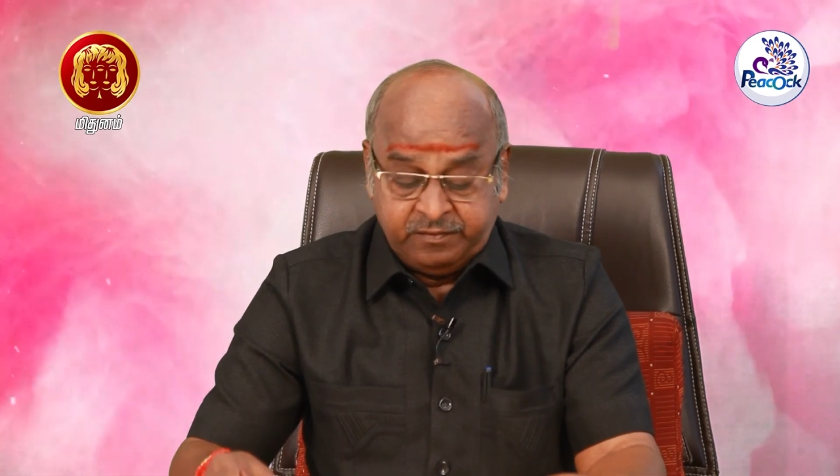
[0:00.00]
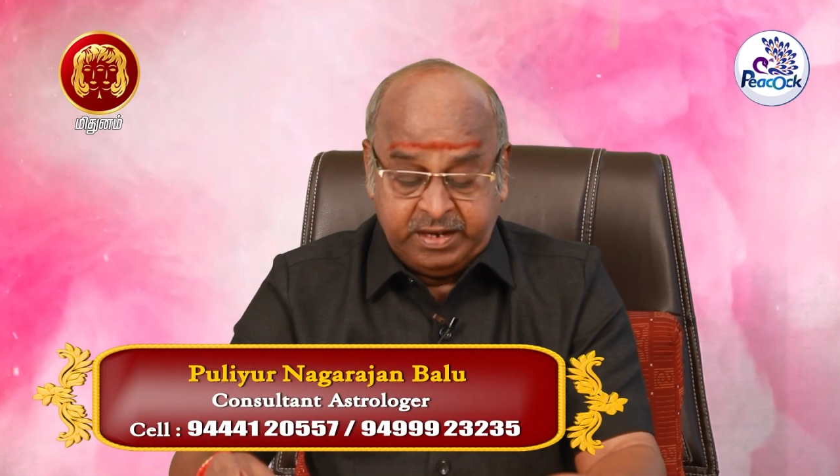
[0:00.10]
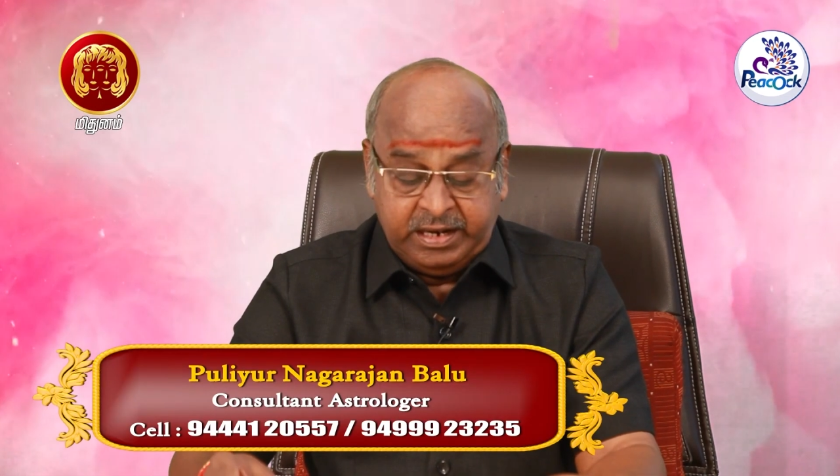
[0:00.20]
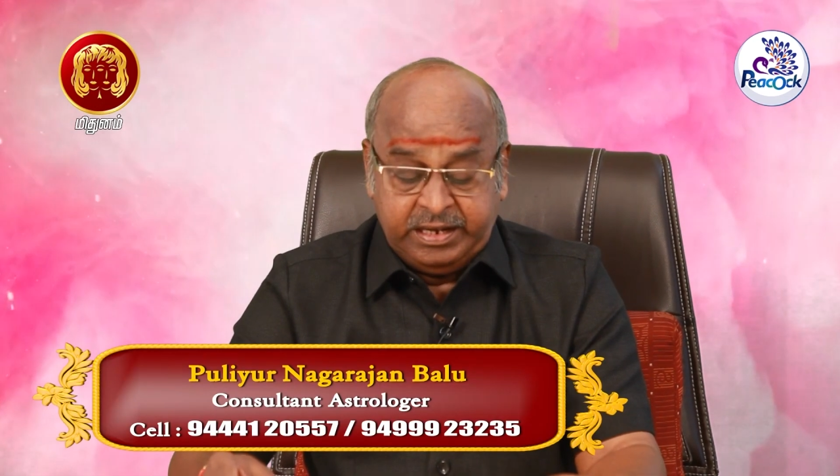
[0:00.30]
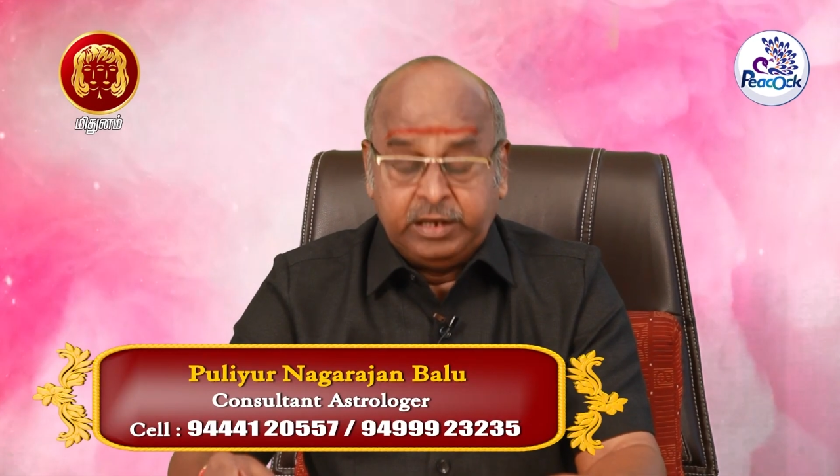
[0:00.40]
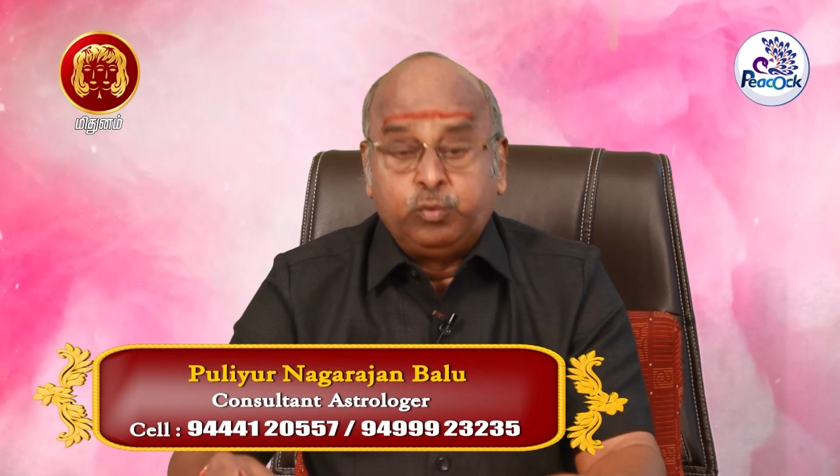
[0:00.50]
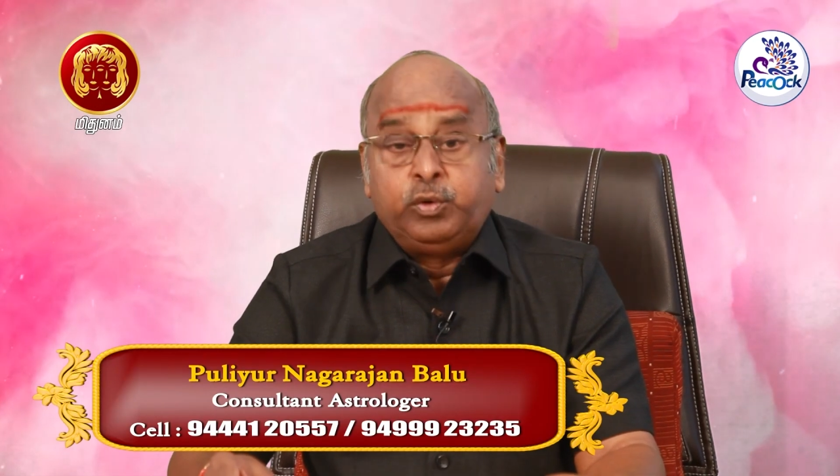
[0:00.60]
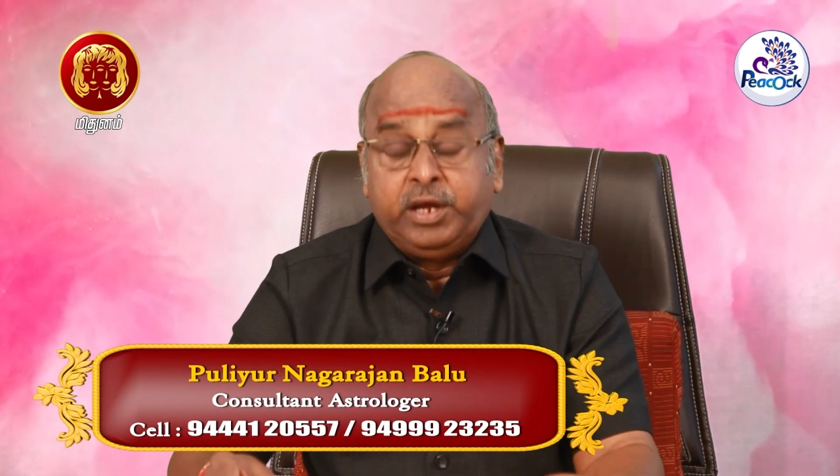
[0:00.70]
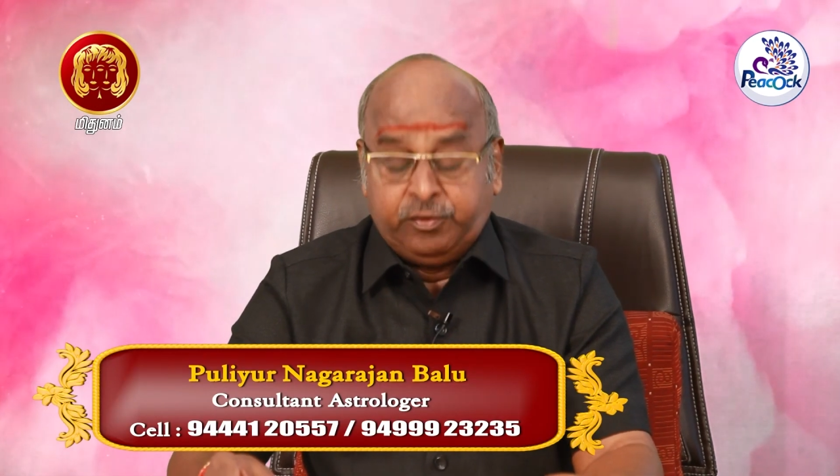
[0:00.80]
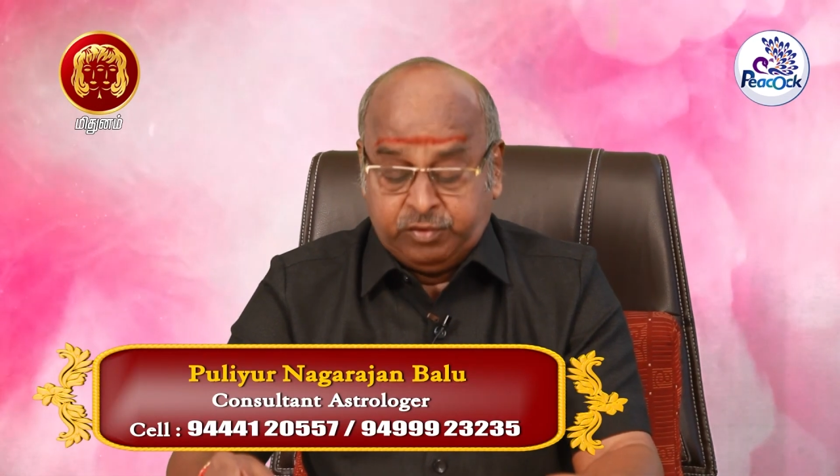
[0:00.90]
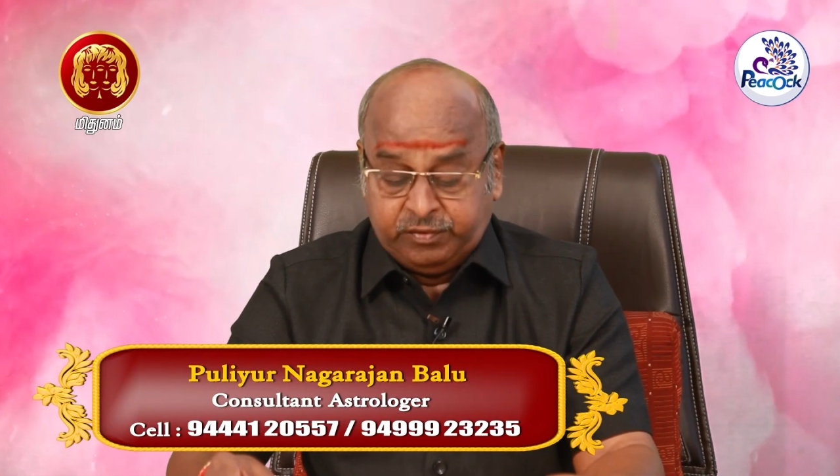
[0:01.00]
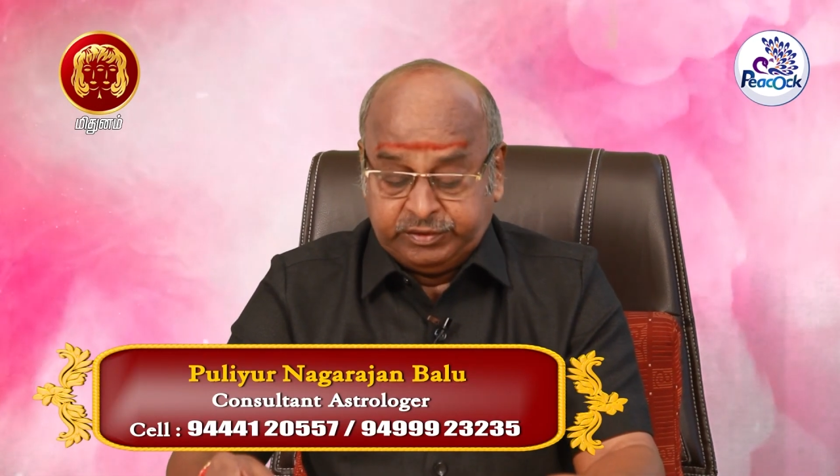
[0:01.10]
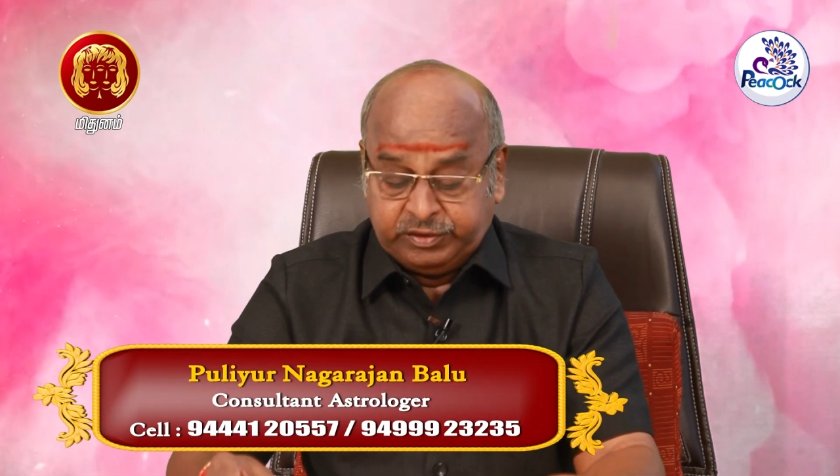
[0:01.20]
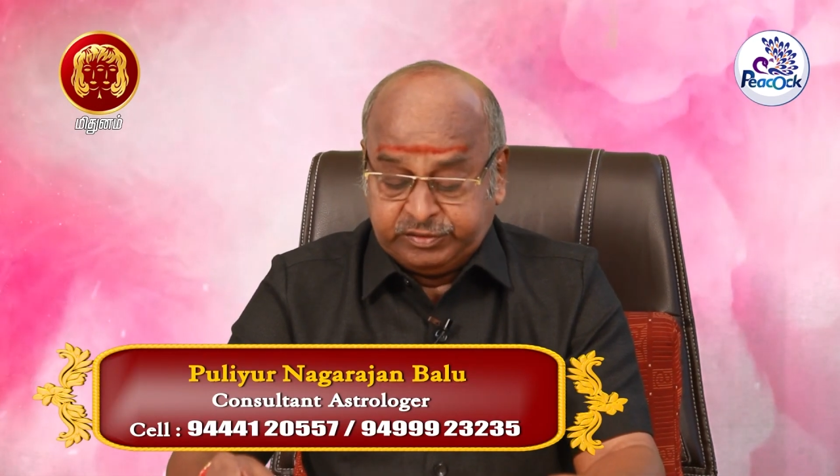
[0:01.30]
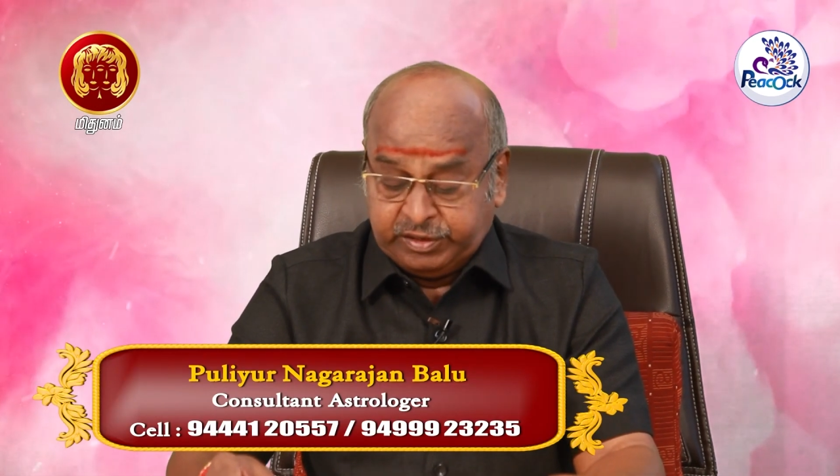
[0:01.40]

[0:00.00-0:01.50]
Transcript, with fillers: வேலையில் உயர்வு வந்து